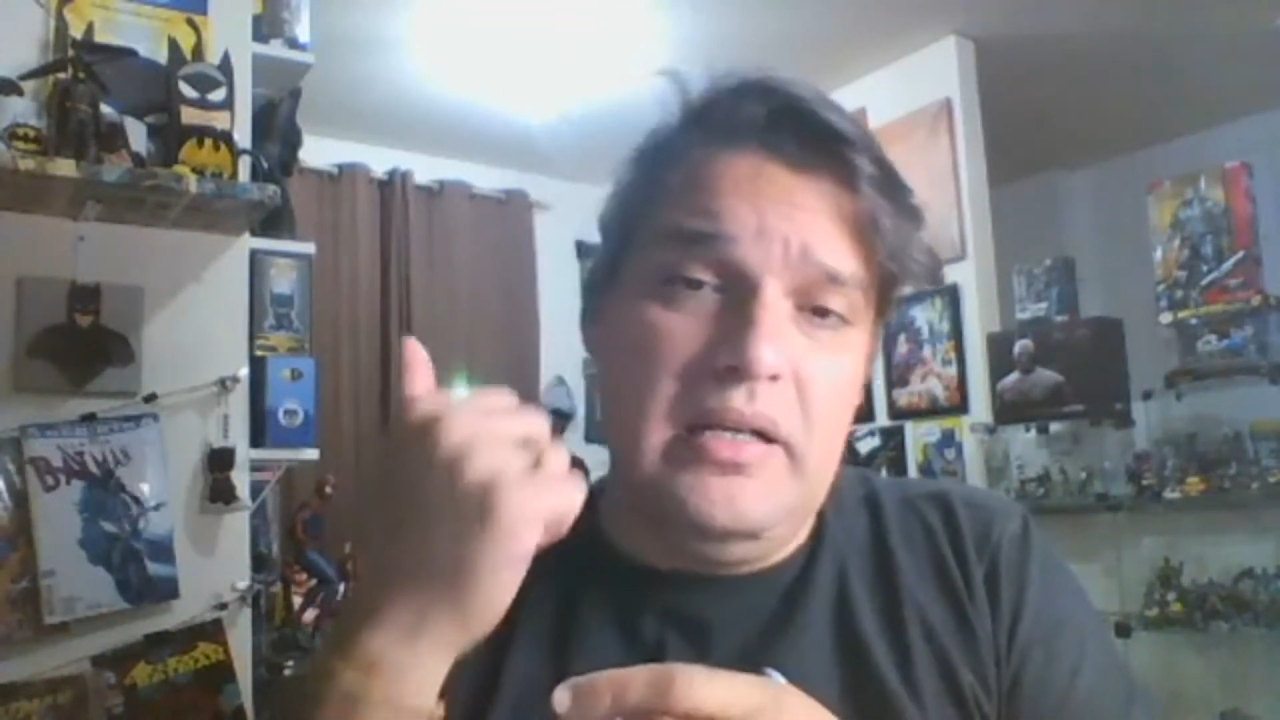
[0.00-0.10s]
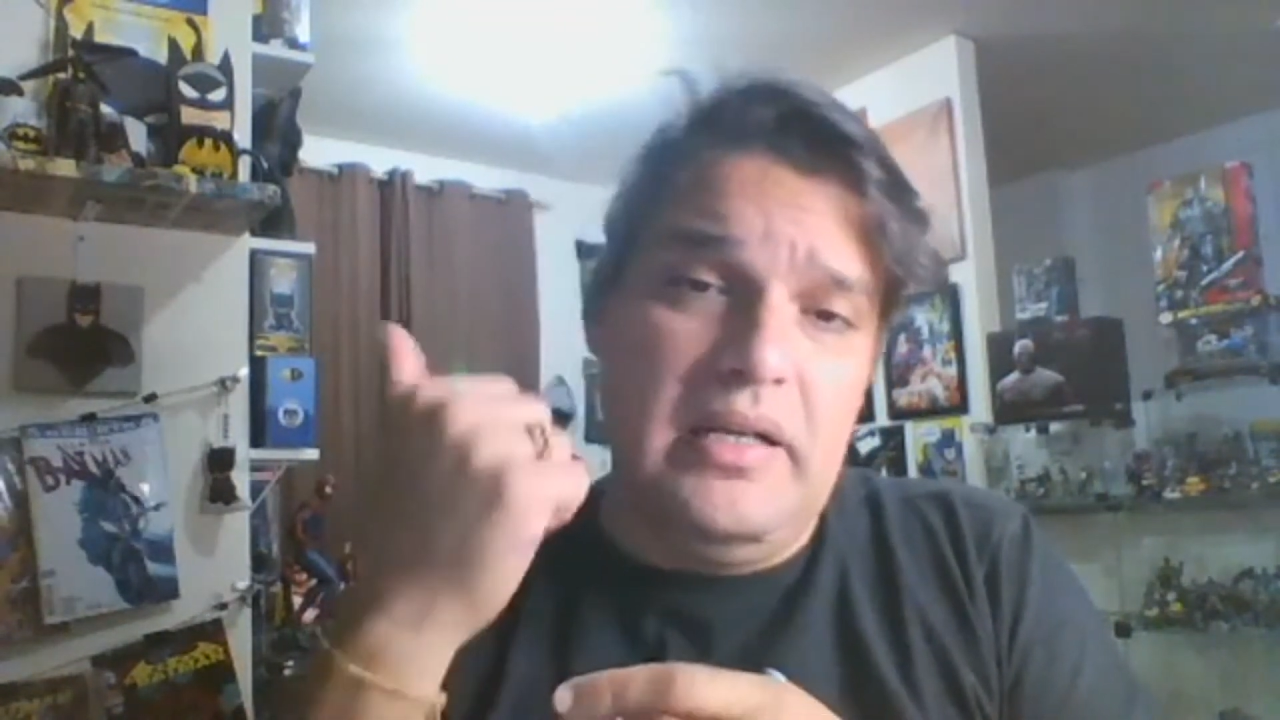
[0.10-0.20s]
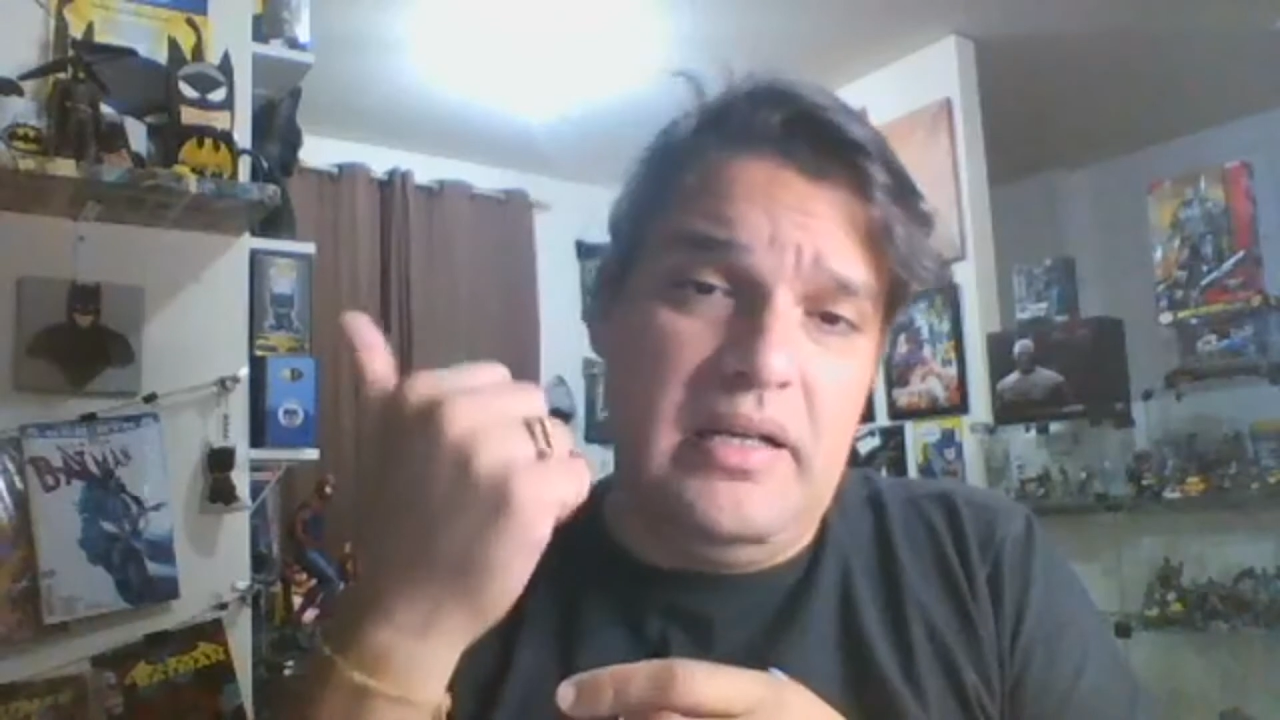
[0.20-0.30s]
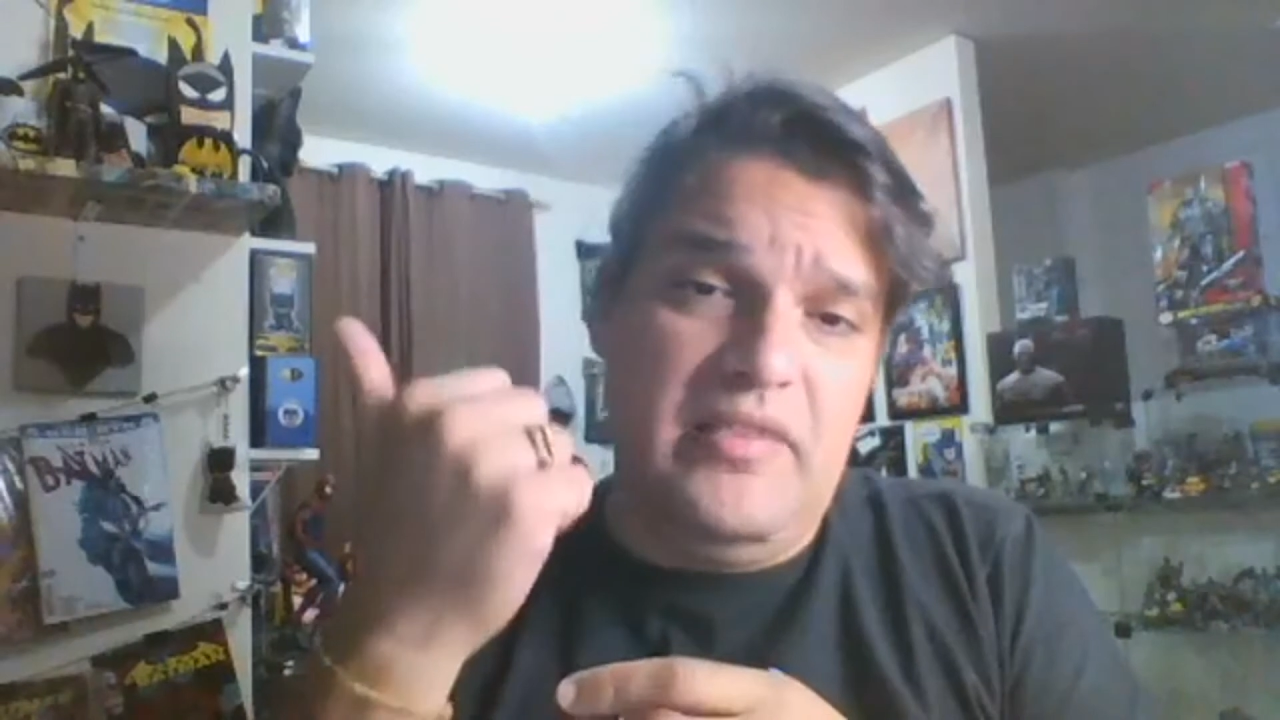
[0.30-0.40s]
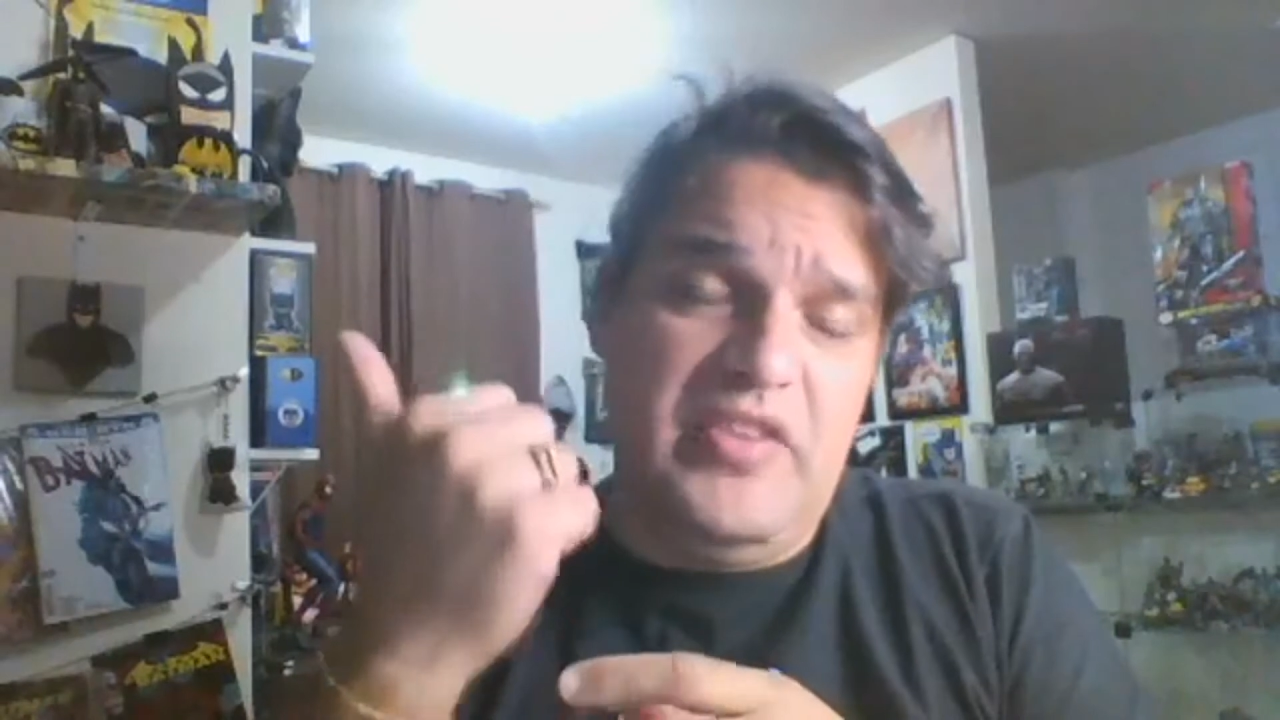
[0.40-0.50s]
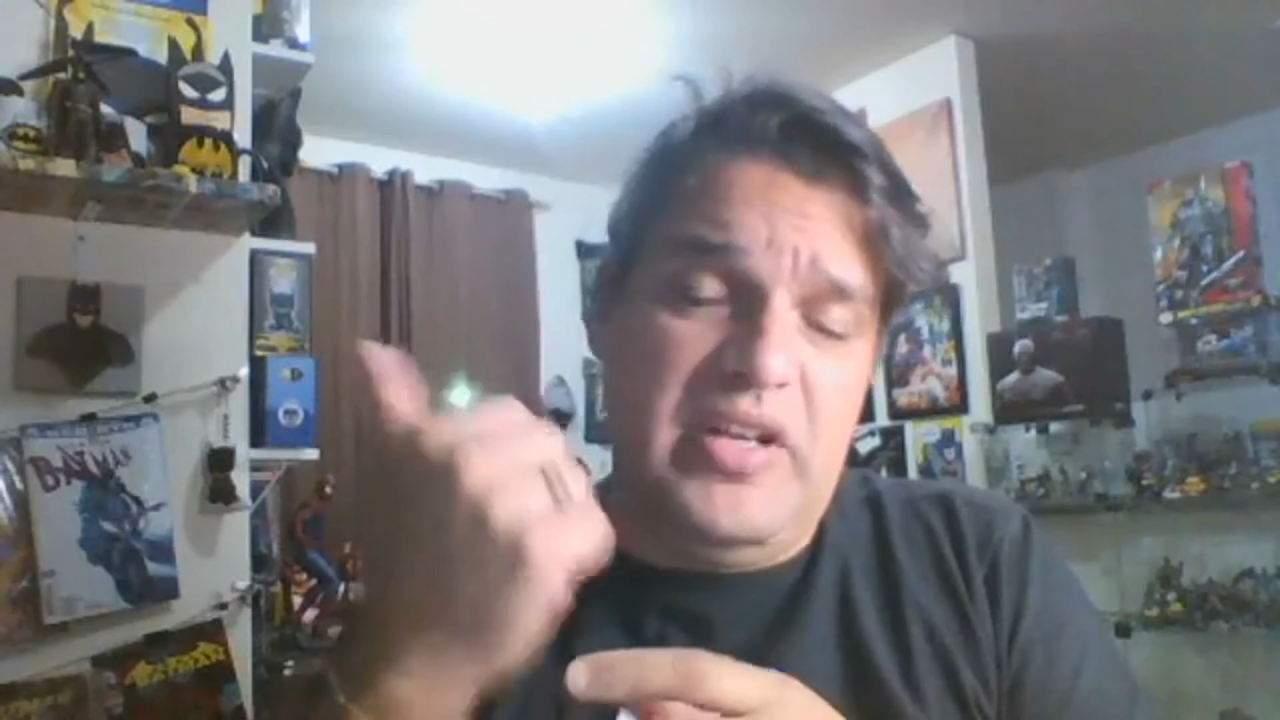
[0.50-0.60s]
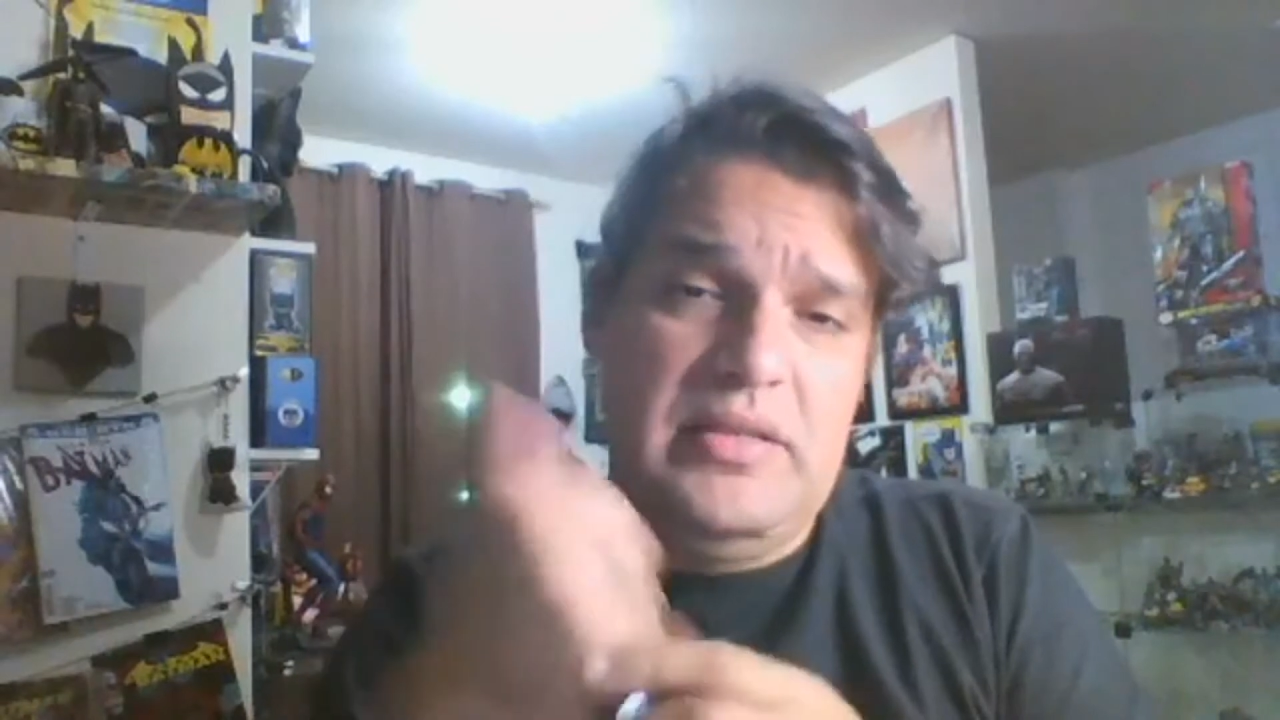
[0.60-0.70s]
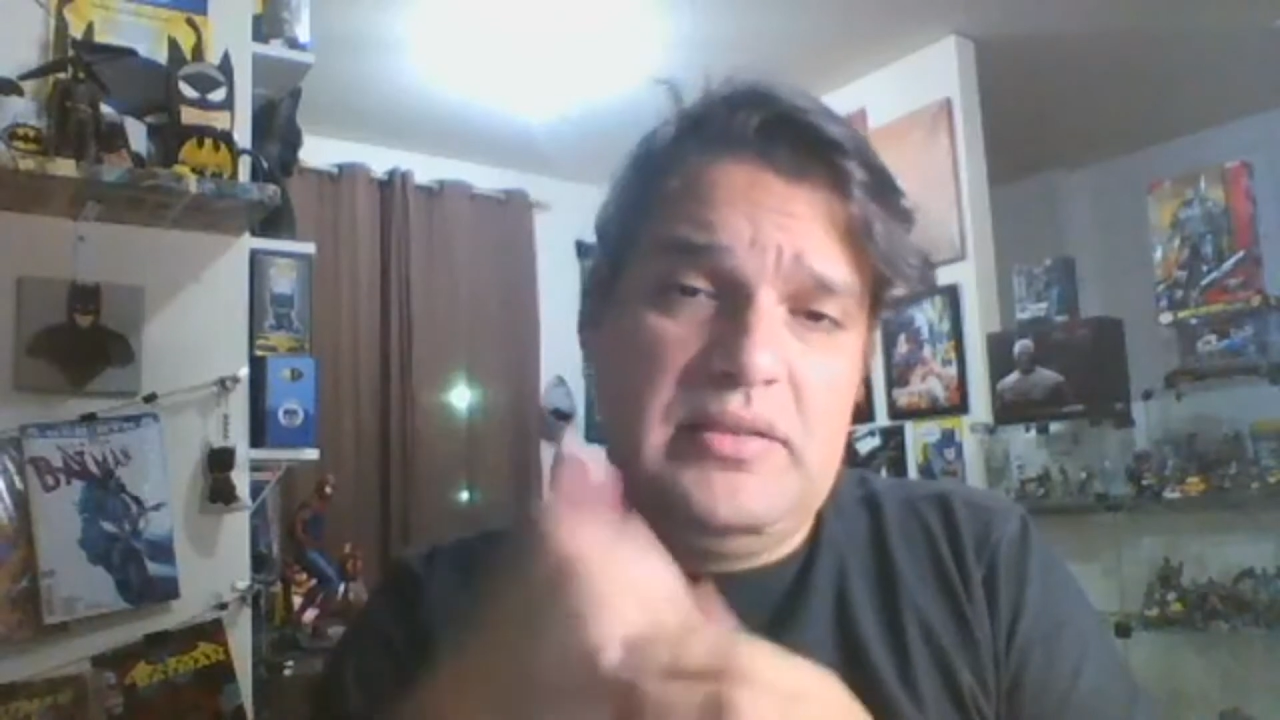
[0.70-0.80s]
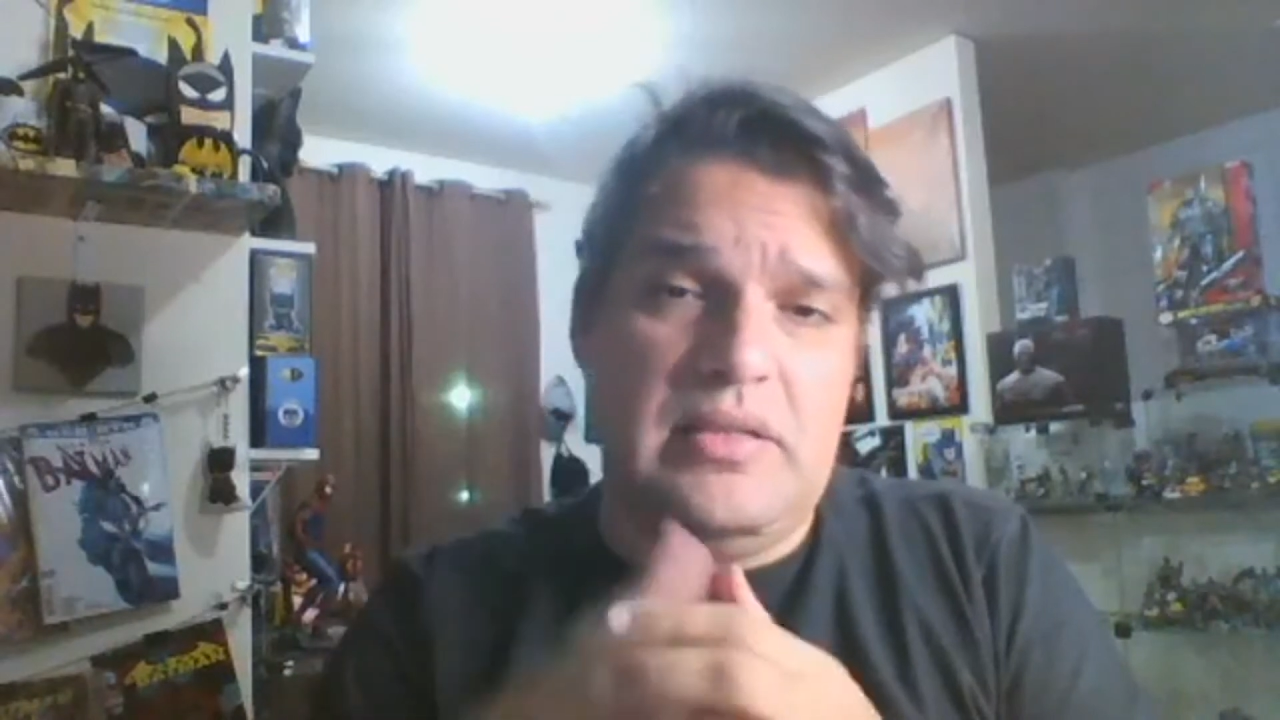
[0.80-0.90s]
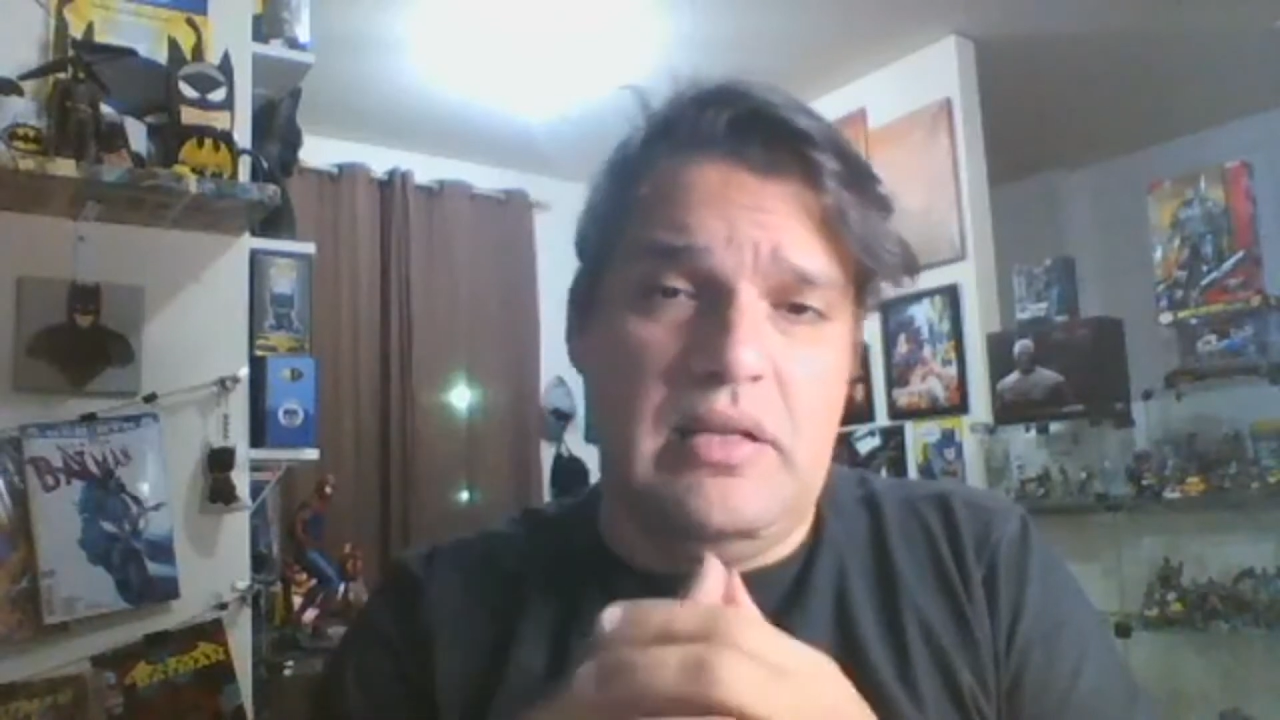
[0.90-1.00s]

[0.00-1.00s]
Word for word: referência